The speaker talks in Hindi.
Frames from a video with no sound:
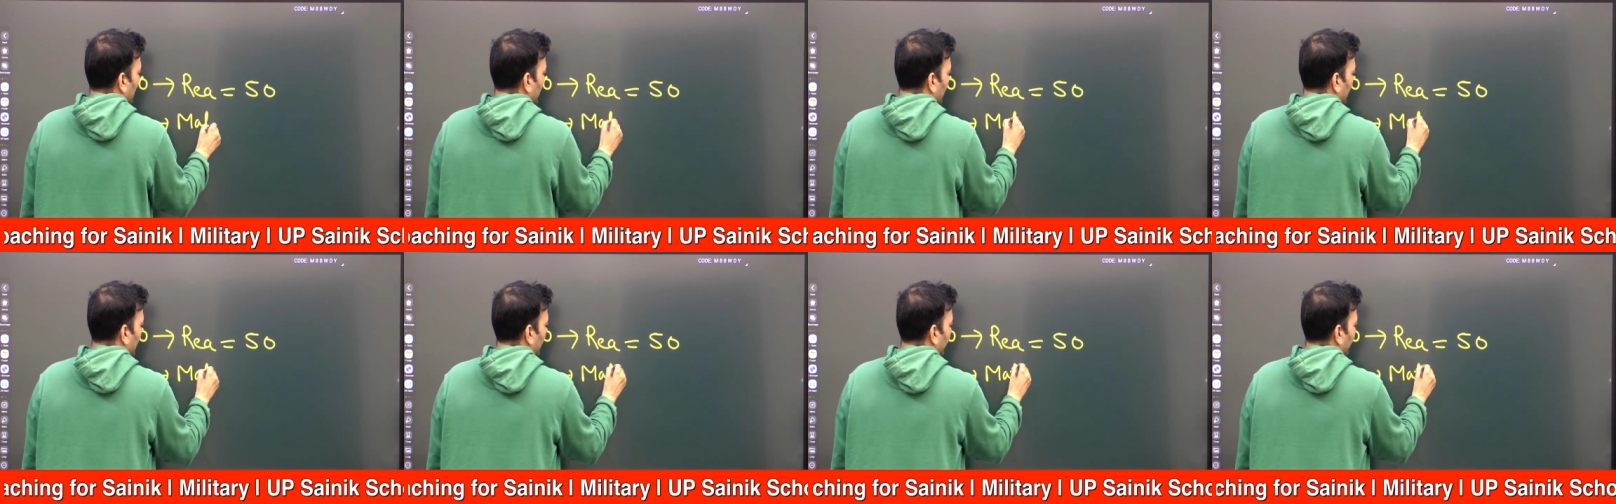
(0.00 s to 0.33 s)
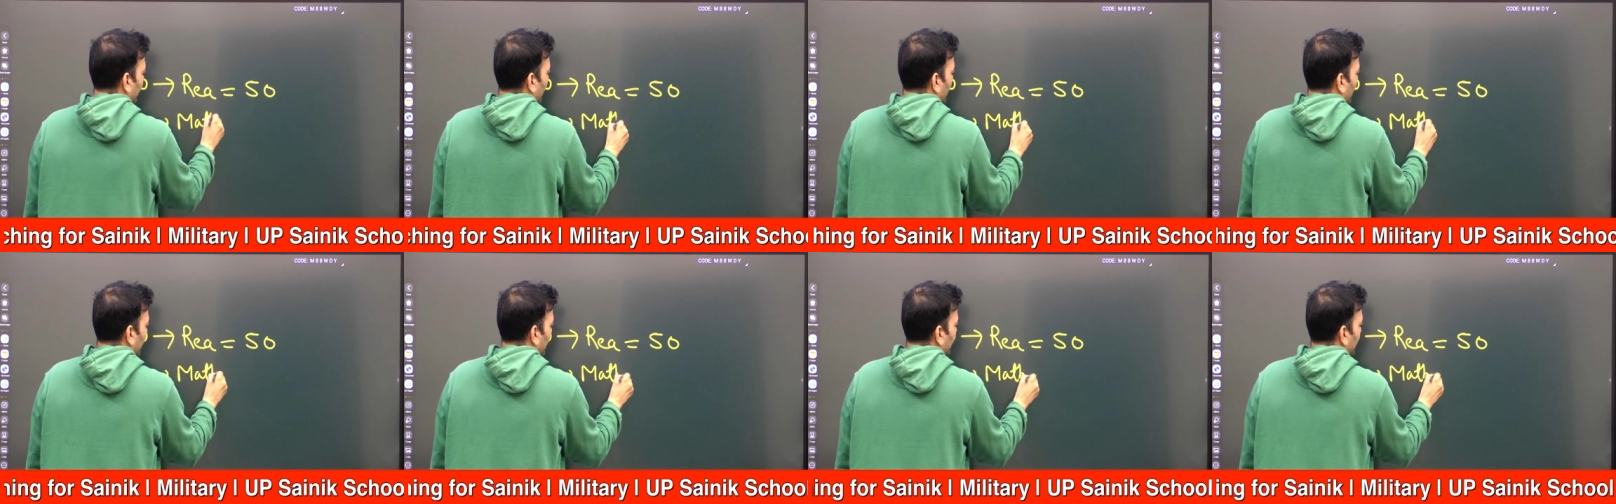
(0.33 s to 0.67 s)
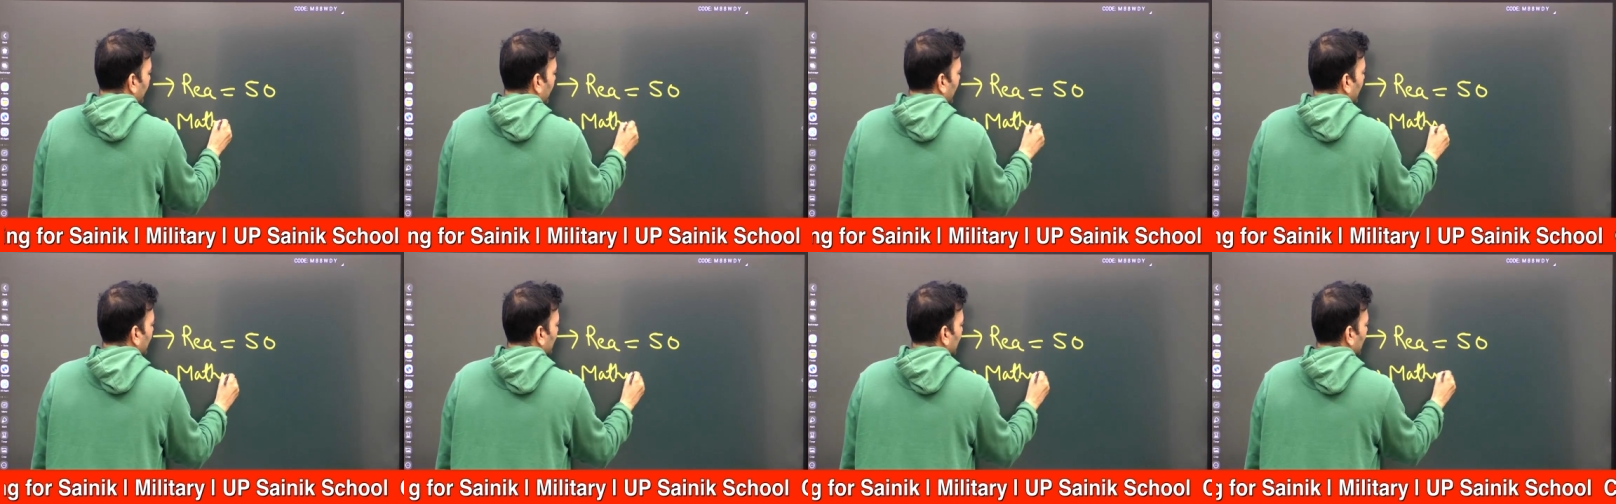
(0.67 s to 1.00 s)
के ये
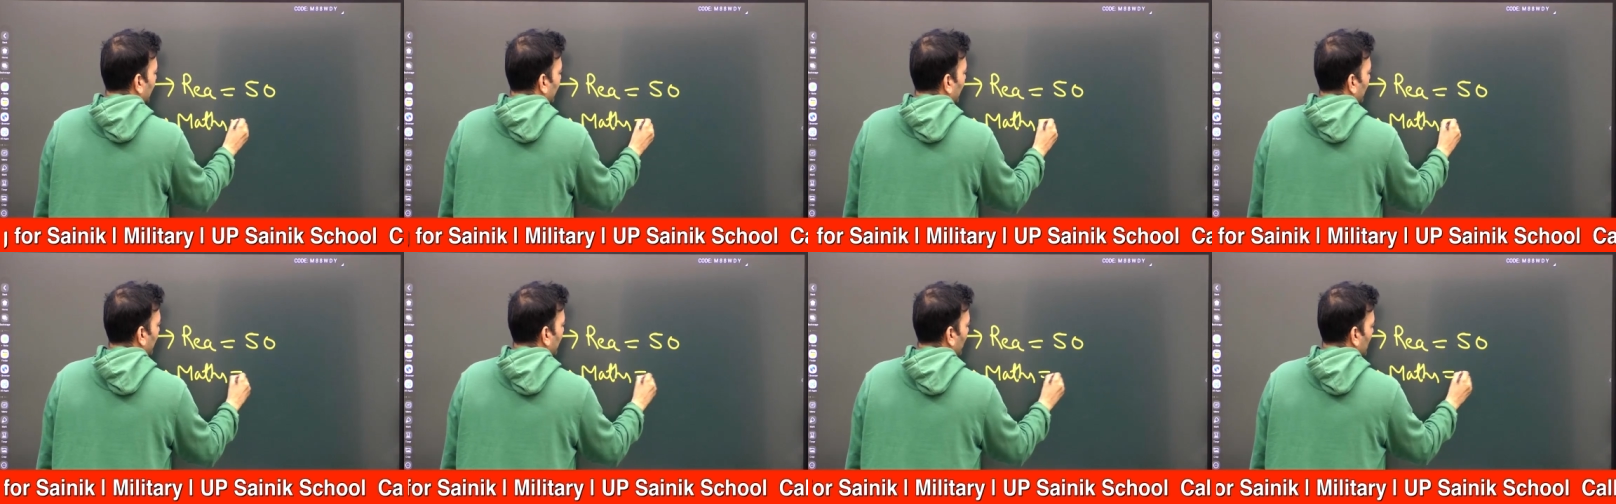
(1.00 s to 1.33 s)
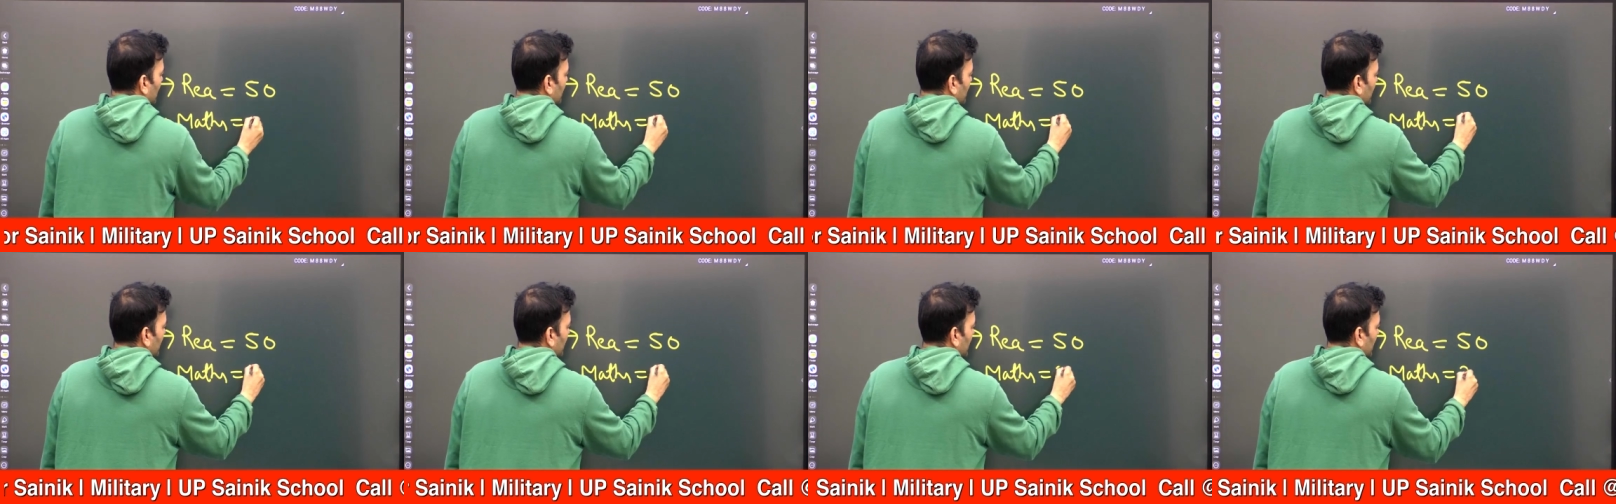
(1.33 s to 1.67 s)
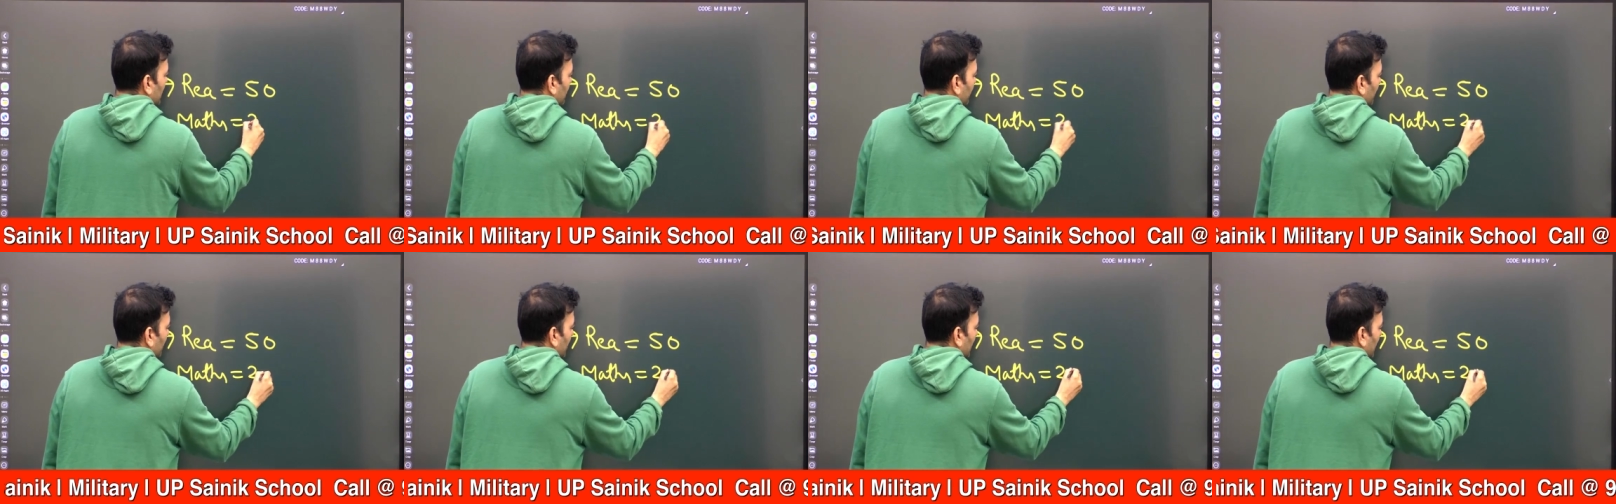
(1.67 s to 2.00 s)
आते हैं भाई पच्चीस
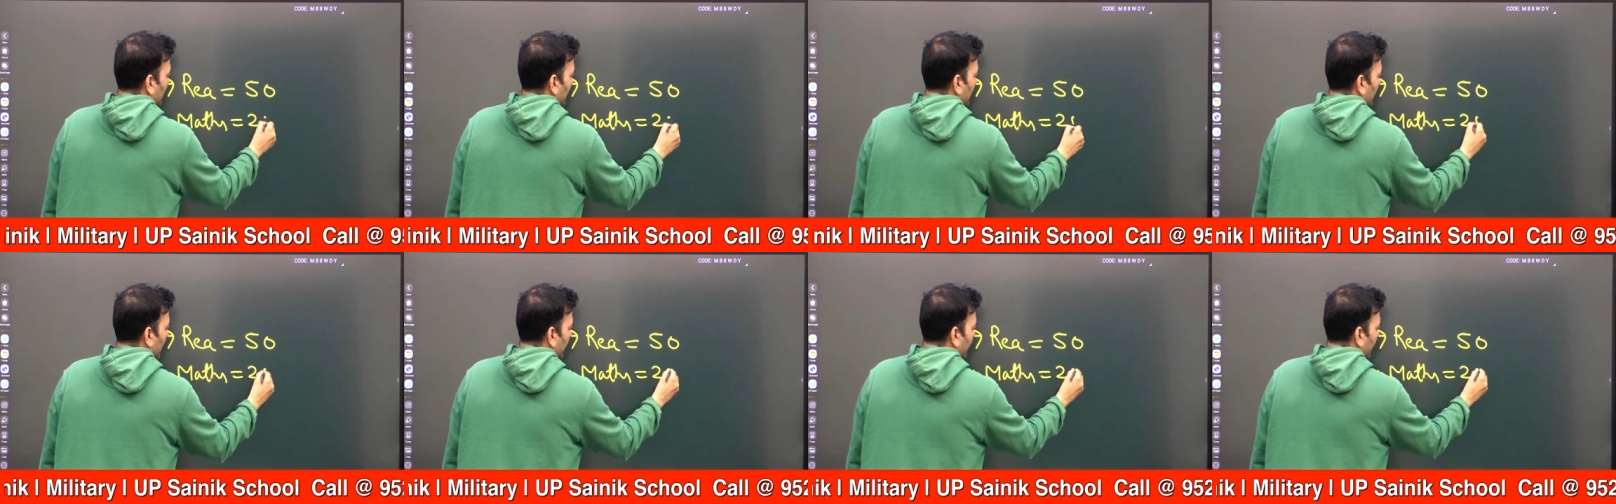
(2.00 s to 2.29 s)
नंबर के